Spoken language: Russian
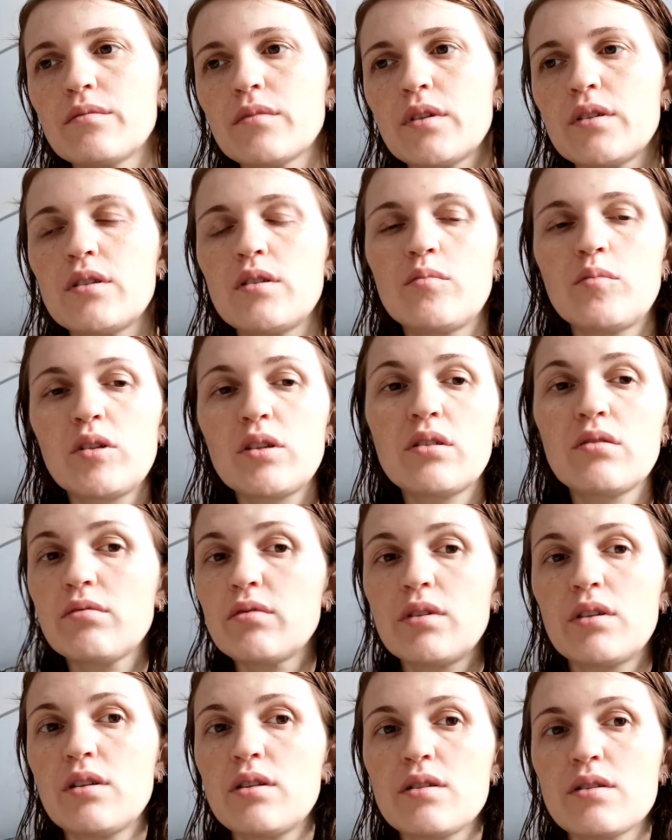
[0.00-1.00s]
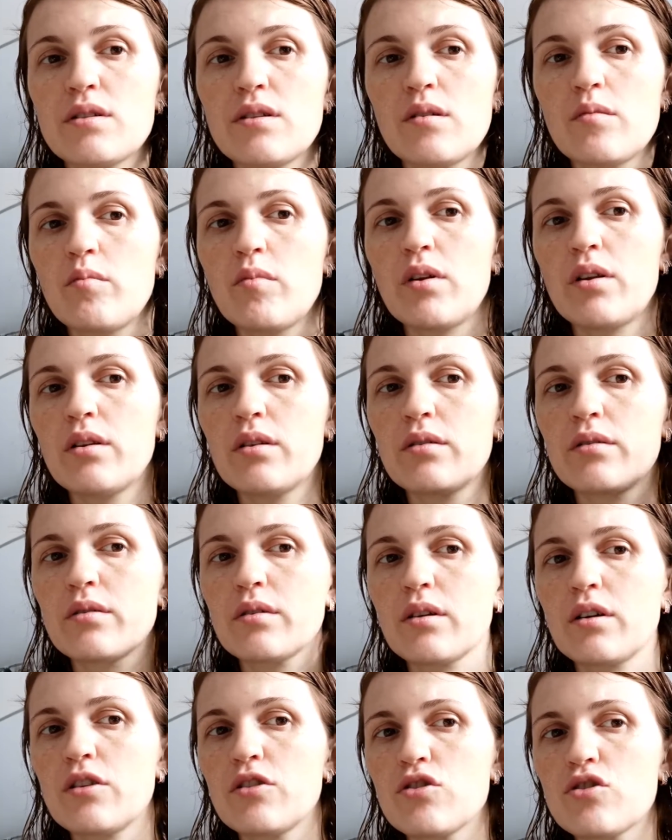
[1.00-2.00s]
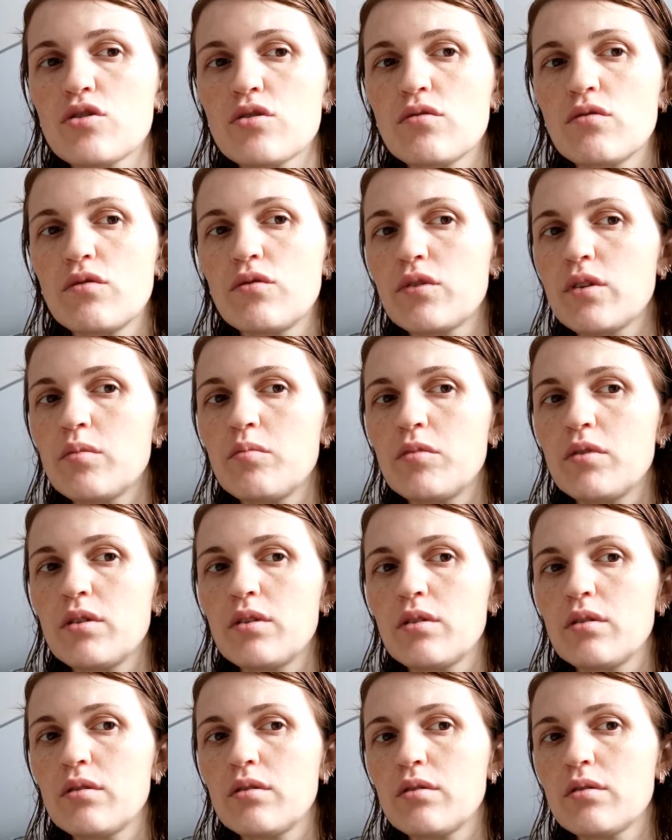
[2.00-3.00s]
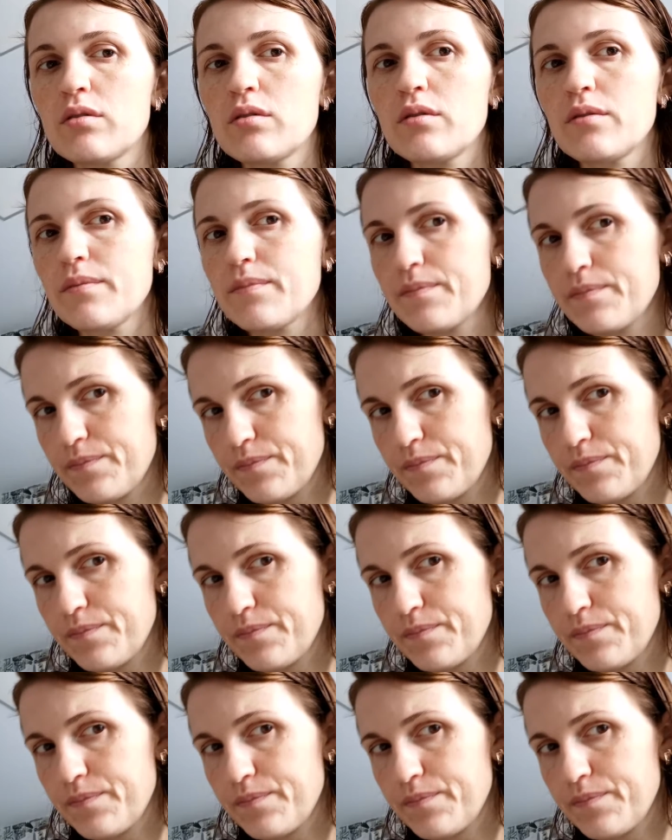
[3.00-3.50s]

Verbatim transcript: Хотя манты варились нормальное количество времени. И это